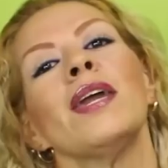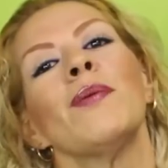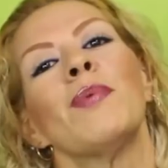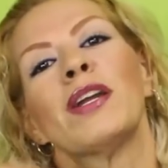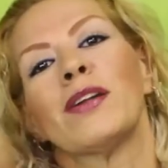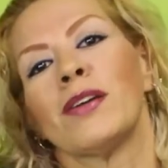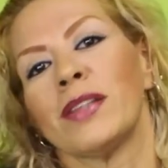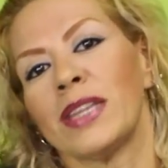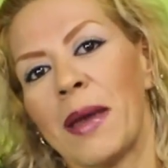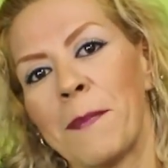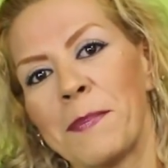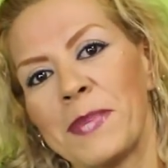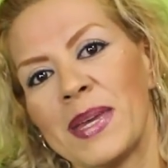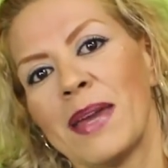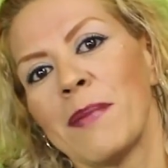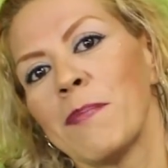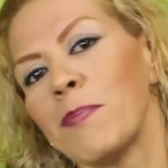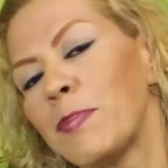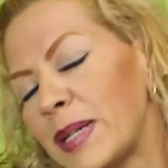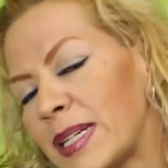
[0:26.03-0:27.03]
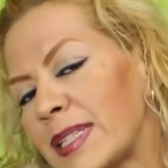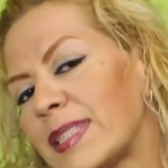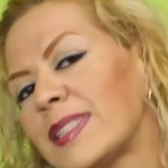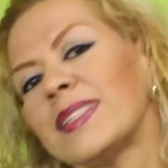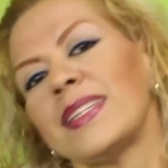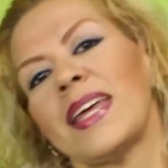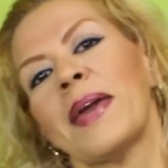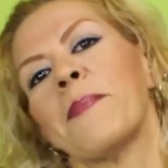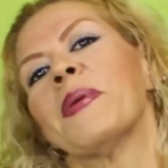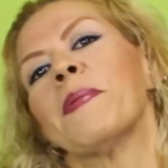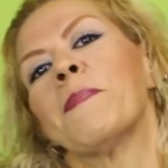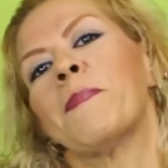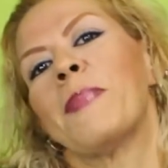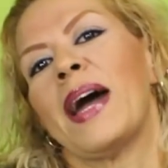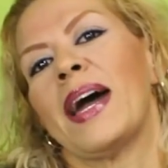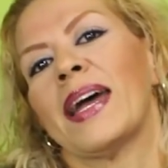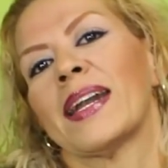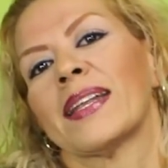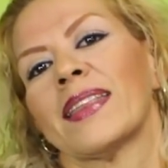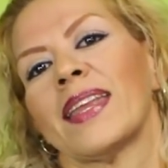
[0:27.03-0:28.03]
y bueno, también pues de mi
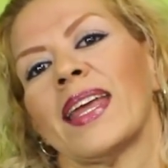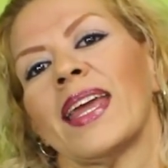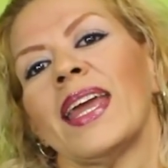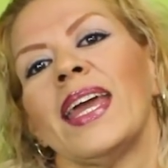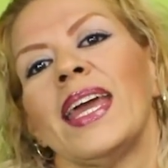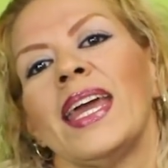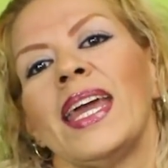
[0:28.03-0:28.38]
parte.